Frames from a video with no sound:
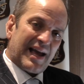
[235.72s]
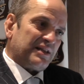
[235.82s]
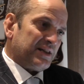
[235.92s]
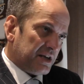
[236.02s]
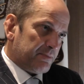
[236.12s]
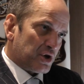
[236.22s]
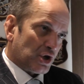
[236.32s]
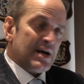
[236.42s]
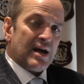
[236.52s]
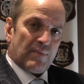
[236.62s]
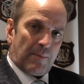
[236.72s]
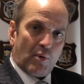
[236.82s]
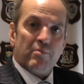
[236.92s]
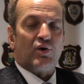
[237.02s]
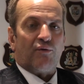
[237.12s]
reati tipici del
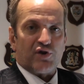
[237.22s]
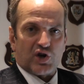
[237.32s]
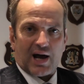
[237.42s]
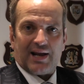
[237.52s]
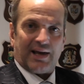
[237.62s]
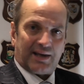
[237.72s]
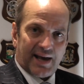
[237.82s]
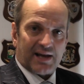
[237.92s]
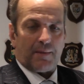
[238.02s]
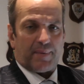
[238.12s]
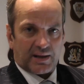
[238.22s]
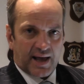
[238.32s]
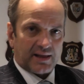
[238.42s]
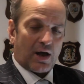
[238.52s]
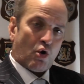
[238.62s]
pubblico ufficiale che chiede,
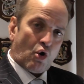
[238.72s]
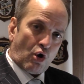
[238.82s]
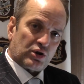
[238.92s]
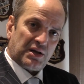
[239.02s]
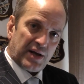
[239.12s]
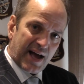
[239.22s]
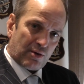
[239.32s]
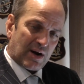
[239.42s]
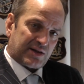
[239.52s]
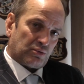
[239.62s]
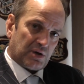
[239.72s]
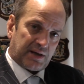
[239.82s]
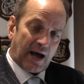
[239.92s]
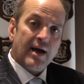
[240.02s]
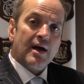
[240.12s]
pretenda, concorda denaro o altra
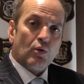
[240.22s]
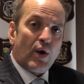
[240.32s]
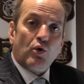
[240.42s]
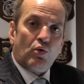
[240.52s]
utilità. Qui